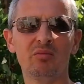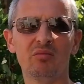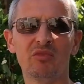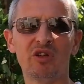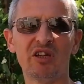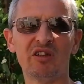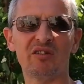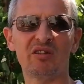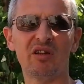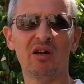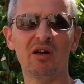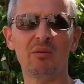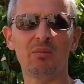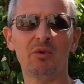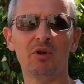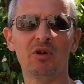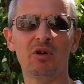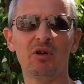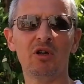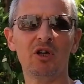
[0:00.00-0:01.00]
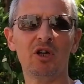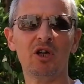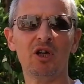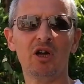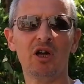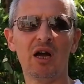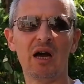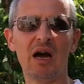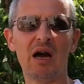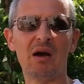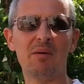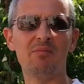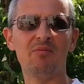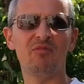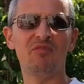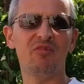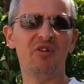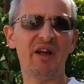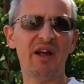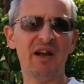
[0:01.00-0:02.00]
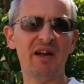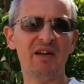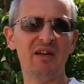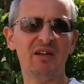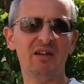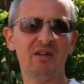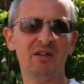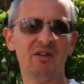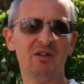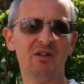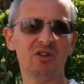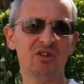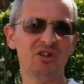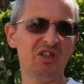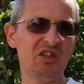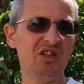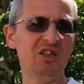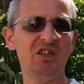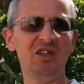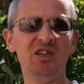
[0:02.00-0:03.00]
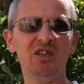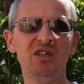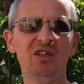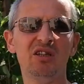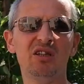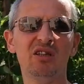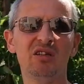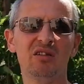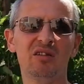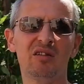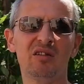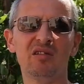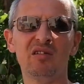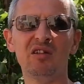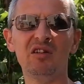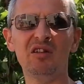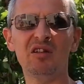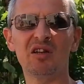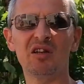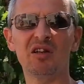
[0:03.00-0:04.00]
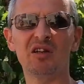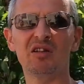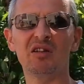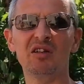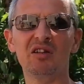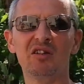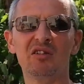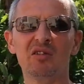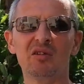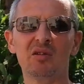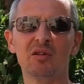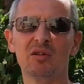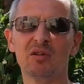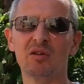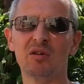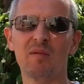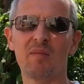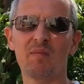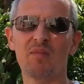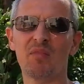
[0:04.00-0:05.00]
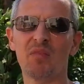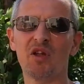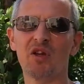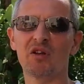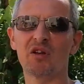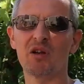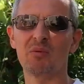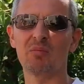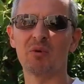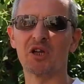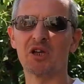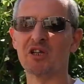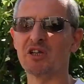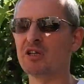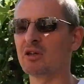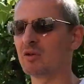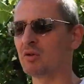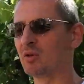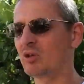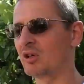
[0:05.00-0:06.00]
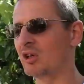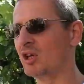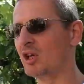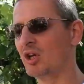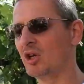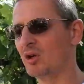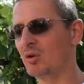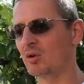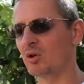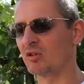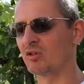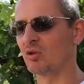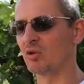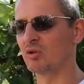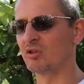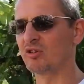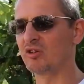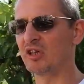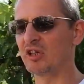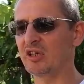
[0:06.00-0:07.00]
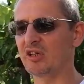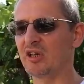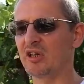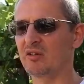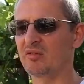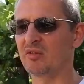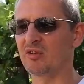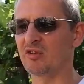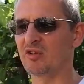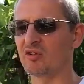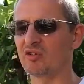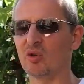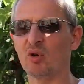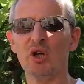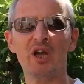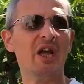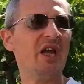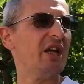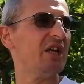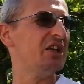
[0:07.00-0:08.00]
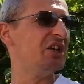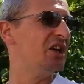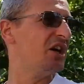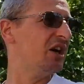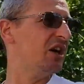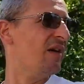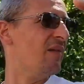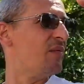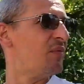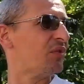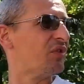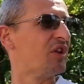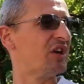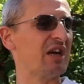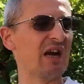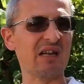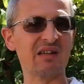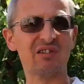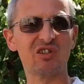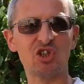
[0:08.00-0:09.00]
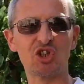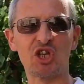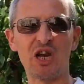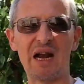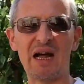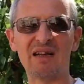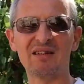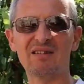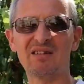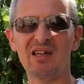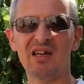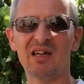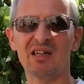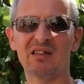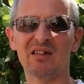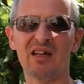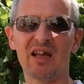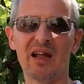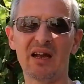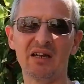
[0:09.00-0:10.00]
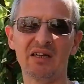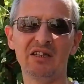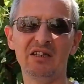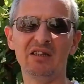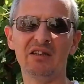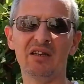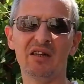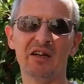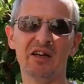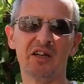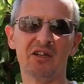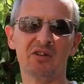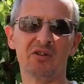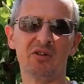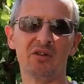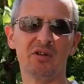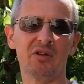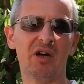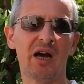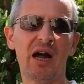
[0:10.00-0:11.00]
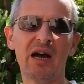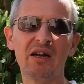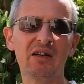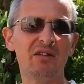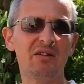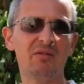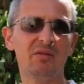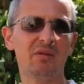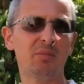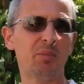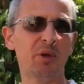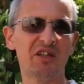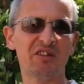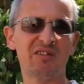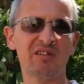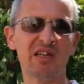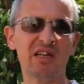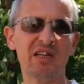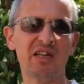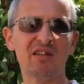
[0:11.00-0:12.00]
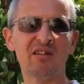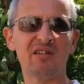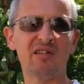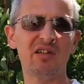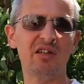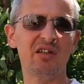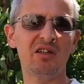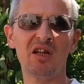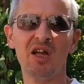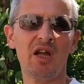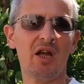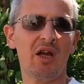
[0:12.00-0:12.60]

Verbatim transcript: deshalb äh, haben, weil äh, die, die das Internet nicht ähm, reparieren oder, oder sonst irgendetwas. Also hier die ganze Straße hat kein Internet. Alle, die wir bei Senet sind,